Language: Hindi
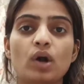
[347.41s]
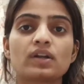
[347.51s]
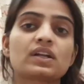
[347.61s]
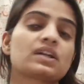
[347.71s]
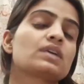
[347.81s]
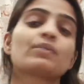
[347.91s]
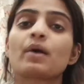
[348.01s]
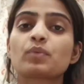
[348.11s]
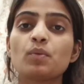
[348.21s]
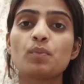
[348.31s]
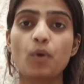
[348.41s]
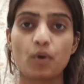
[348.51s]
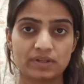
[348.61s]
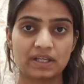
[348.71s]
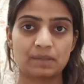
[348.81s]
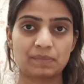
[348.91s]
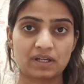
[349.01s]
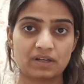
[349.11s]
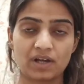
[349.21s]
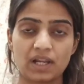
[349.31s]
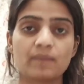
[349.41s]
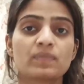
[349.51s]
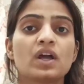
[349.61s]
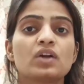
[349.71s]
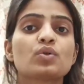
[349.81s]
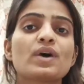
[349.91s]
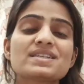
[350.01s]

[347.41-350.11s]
रिकॉर्ड रखने में आपको बहुत हेल्प करने वाला है